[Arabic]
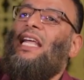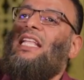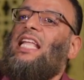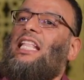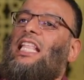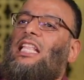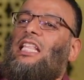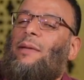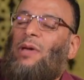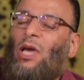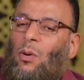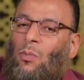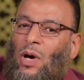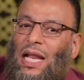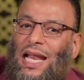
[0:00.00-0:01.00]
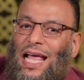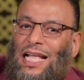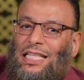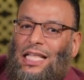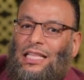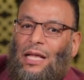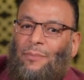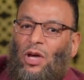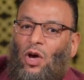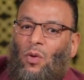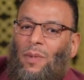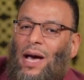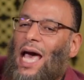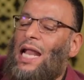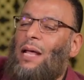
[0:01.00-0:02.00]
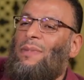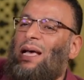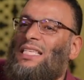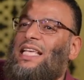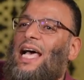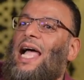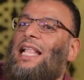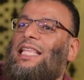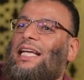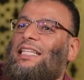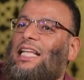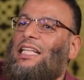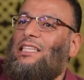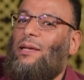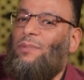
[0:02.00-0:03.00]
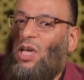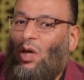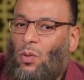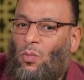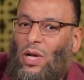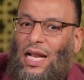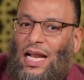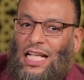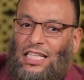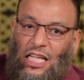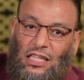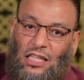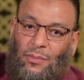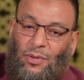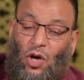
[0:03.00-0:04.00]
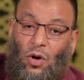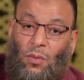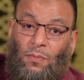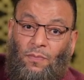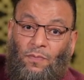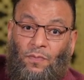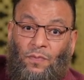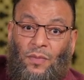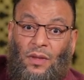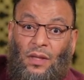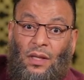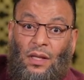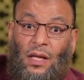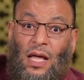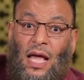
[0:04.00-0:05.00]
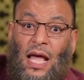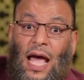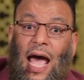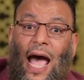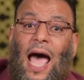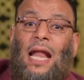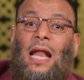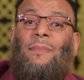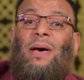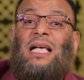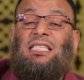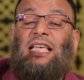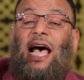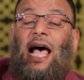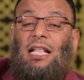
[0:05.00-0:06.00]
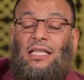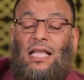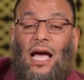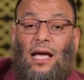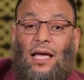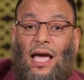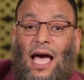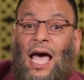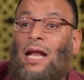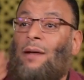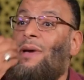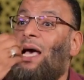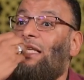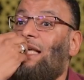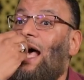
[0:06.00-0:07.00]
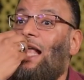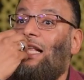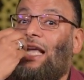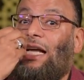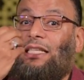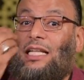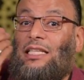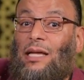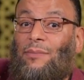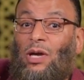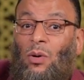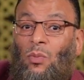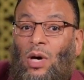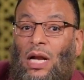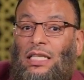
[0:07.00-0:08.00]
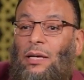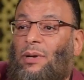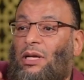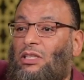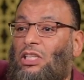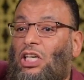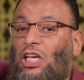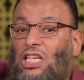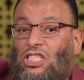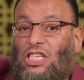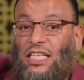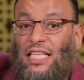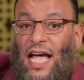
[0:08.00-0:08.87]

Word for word: ان انت تتبعهم ولا لا تتبعهم انا ما سالتك تتبعهم ولا لا تتبعهم لا انا ما سالتك انا ما سالتك تتبعهم ولا تتبع دي قصه